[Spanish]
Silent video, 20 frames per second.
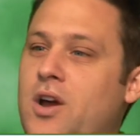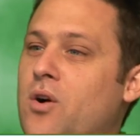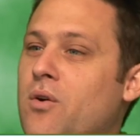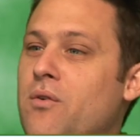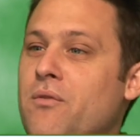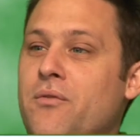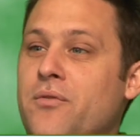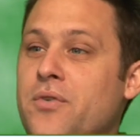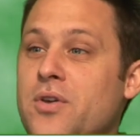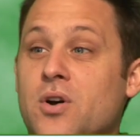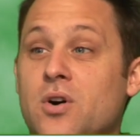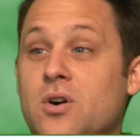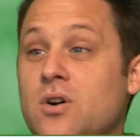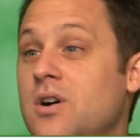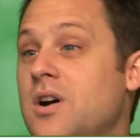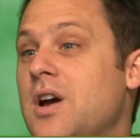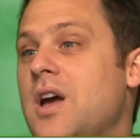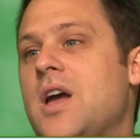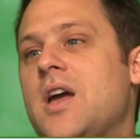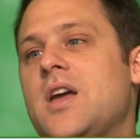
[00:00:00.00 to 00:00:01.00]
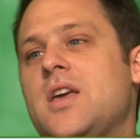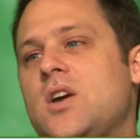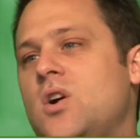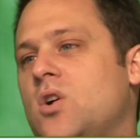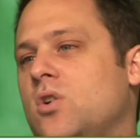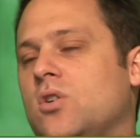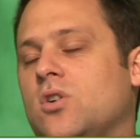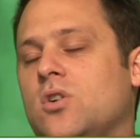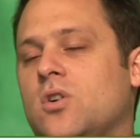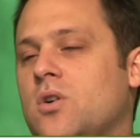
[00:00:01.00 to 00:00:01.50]
desconfió,
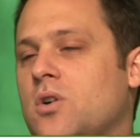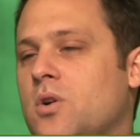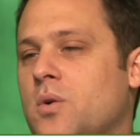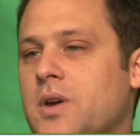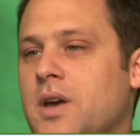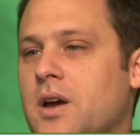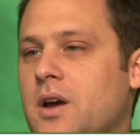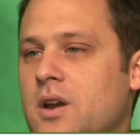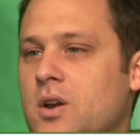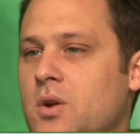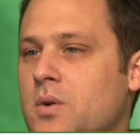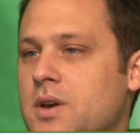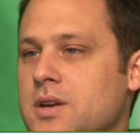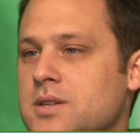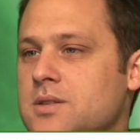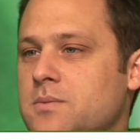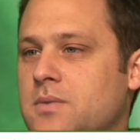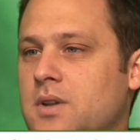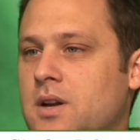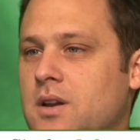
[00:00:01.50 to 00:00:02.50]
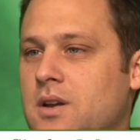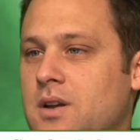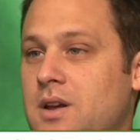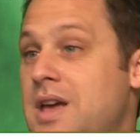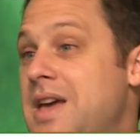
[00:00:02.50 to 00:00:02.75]
dijo, no, no, no voy a, no voy a aceptar.